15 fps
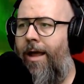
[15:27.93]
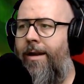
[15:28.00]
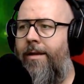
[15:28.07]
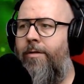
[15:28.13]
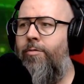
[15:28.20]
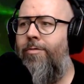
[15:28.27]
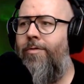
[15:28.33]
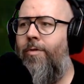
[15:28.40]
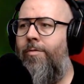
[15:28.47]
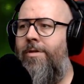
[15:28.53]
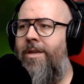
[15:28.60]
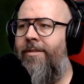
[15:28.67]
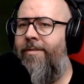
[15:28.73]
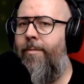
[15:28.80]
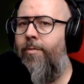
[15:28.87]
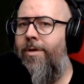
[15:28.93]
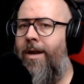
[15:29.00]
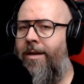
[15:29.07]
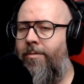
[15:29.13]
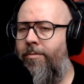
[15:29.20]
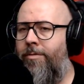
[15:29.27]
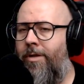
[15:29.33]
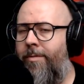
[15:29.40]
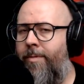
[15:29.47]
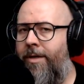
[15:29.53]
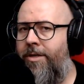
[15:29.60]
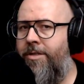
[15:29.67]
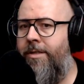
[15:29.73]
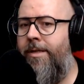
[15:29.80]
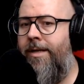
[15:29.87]
ale główną linię fabularną to im
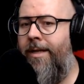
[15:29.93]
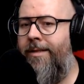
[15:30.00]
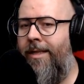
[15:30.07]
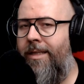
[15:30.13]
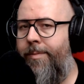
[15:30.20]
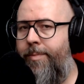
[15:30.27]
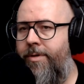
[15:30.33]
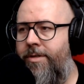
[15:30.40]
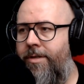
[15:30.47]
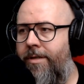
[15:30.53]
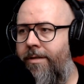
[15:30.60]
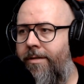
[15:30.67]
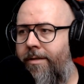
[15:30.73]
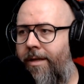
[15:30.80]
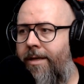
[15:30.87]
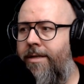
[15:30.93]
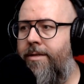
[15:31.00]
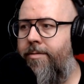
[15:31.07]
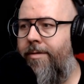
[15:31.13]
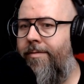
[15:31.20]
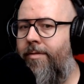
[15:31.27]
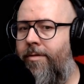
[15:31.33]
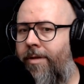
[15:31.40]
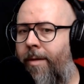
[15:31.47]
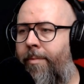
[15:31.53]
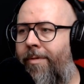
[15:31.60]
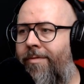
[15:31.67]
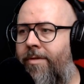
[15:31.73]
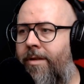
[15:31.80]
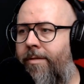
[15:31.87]
jakiś dyletant pisze, daje słowo.
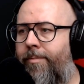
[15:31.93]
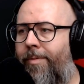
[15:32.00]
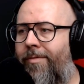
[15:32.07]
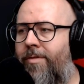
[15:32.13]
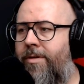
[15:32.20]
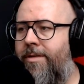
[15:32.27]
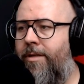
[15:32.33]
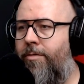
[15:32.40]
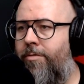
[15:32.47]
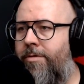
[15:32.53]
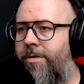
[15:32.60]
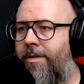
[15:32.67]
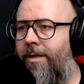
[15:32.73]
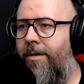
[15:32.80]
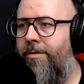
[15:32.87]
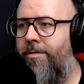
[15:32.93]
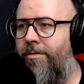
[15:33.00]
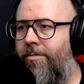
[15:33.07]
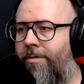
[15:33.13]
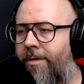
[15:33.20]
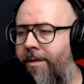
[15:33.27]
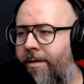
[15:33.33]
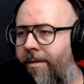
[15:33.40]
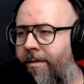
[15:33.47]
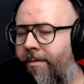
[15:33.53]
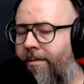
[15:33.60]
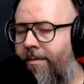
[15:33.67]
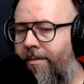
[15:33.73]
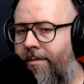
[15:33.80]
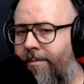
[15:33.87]
Tam powinien, powinni zatrudnić jakiegoś, kurde,
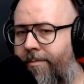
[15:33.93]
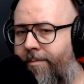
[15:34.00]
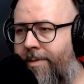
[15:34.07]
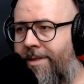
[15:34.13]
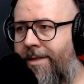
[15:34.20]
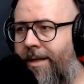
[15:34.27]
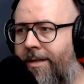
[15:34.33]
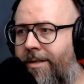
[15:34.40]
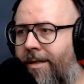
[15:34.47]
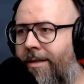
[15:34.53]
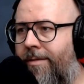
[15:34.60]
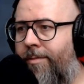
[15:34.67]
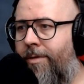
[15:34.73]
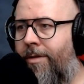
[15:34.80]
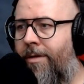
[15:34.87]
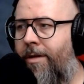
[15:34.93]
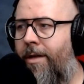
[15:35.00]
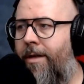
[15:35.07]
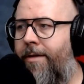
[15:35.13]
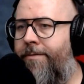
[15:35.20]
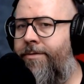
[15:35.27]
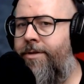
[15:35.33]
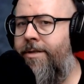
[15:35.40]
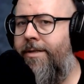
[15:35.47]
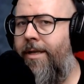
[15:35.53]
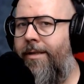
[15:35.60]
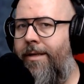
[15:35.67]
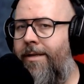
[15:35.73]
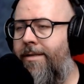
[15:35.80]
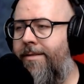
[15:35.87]
pisarza. To
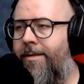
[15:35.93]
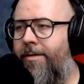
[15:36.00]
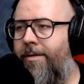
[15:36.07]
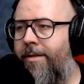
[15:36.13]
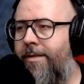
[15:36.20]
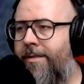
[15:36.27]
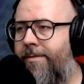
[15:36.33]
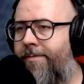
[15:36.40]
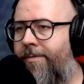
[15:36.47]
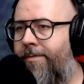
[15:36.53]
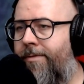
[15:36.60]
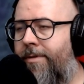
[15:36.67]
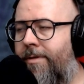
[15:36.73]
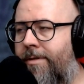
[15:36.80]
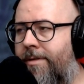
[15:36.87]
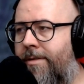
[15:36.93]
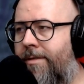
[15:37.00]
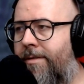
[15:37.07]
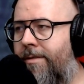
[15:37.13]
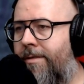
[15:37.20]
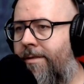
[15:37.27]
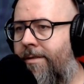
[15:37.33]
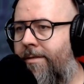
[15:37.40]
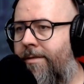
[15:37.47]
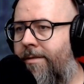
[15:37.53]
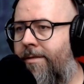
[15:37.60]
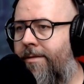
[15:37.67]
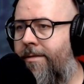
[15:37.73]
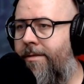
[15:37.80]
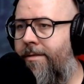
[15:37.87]
wszystkie te historie z, z, z,
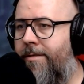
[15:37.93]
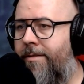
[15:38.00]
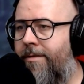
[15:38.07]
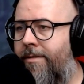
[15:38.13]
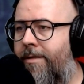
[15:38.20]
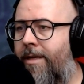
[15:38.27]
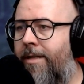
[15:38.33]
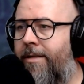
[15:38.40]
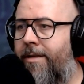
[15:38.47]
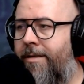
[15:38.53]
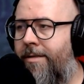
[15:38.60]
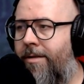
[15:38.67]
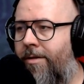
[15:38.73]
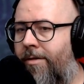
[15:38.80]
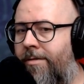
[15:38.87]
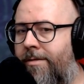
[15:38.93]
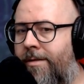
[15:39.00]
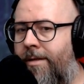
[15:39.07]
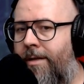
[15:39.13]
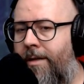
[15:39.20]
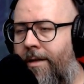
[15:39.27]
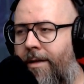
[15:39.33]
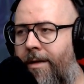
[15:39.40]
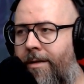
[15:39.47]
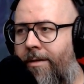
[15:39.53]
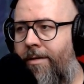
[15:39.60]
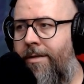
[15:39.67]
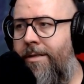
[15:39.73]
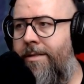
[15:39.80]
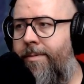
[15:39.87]
z The Elder Scrolls
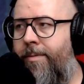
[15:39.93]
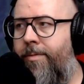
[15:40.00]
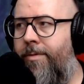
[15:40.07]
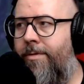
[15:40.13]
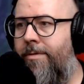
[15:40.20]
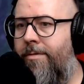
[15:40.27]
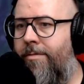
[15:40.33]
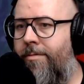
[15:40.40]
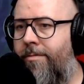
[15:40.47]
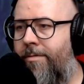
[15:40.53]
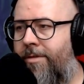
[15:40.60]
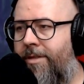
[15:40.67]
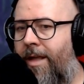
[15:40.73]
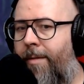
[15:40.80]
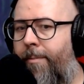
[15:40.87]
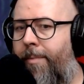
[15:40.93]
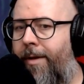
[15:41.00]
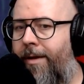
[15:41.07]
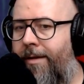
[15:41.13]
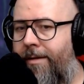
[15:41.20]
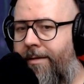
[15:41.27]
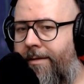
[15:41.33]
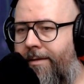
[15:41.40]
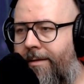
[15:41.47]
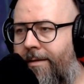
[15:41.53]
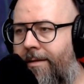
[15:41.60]
to jest po prostu sztampa.